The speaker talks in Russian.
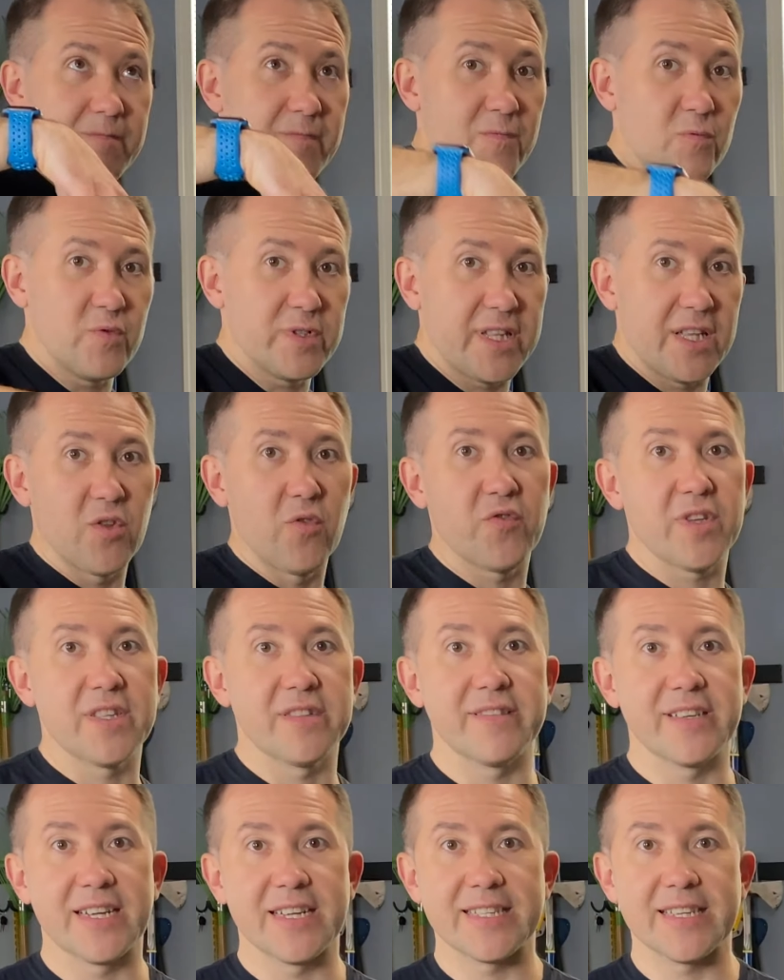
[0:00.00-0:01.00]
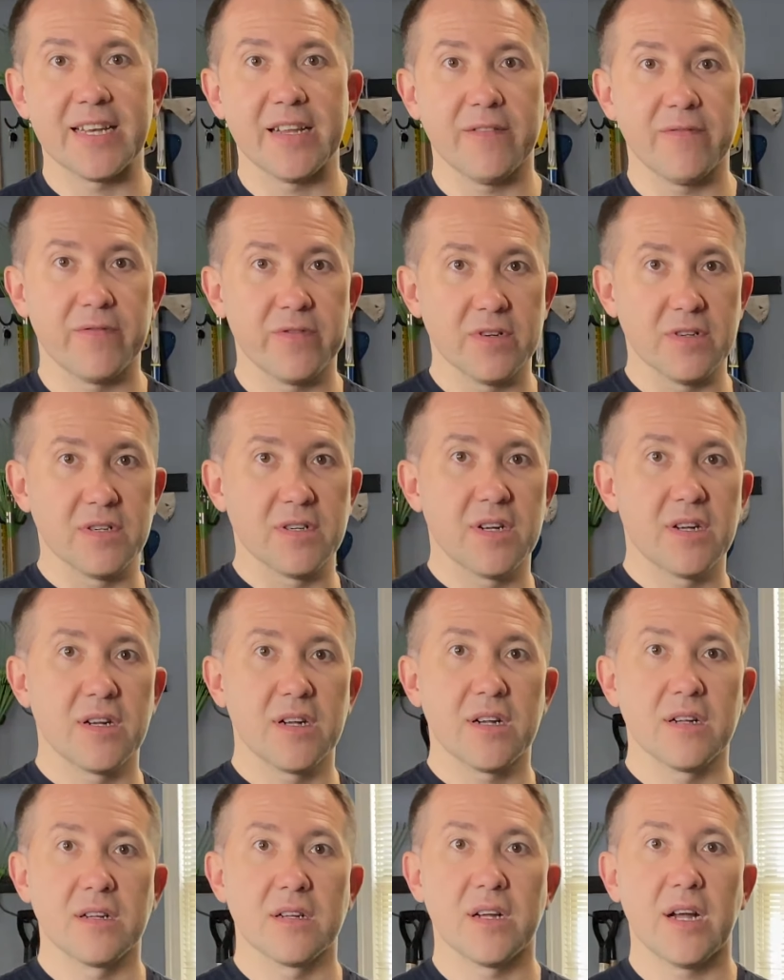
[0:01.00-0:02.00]
установке двигателя в
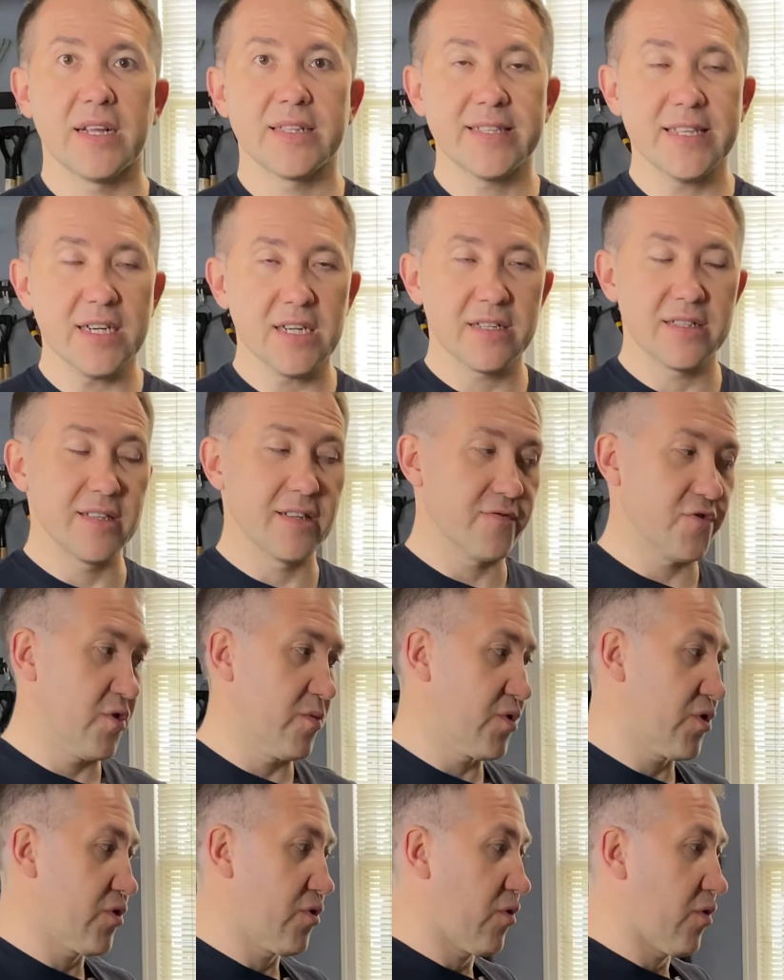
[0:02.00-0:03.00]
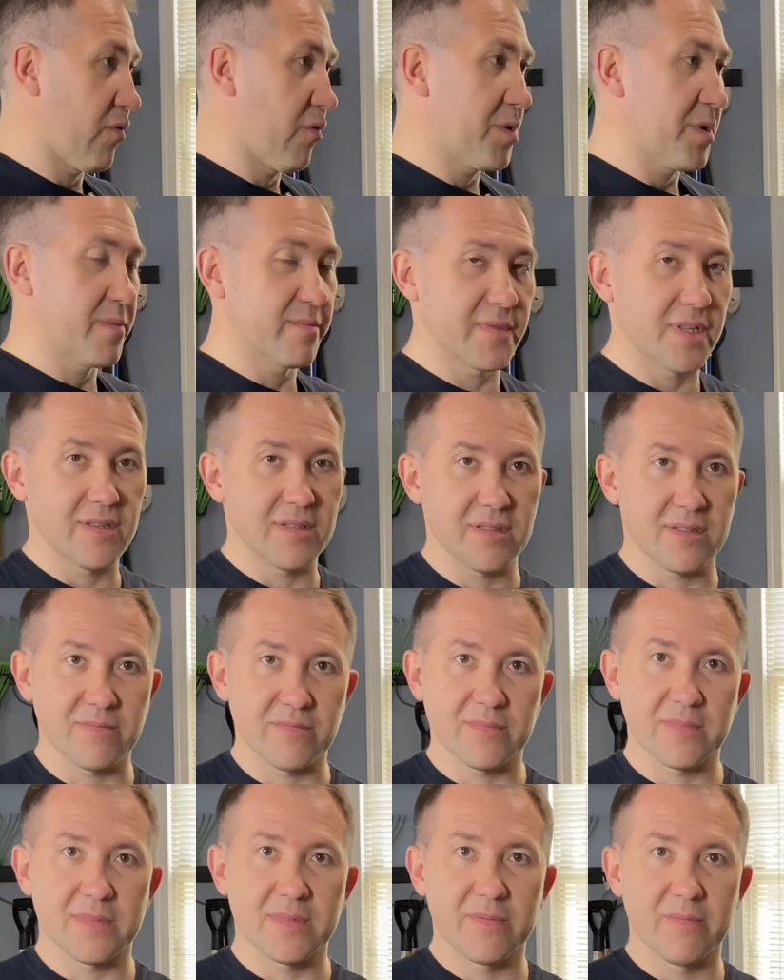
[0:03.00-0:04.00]
отсек. Дело в том, что, в общем-то,
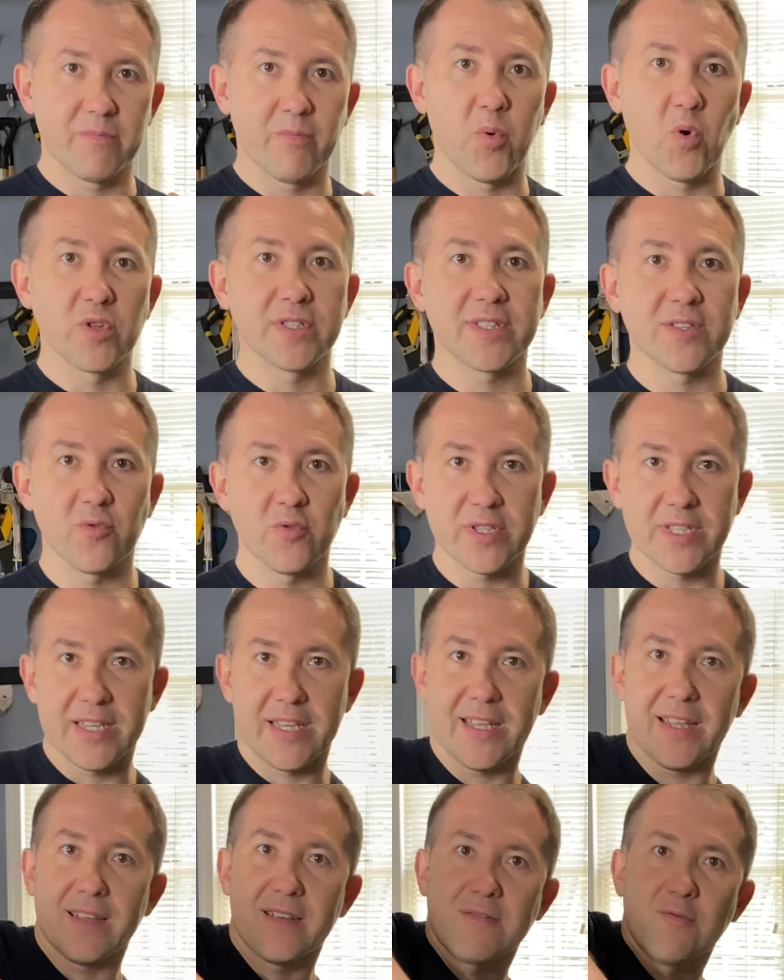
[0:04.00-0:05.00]
там по инструкции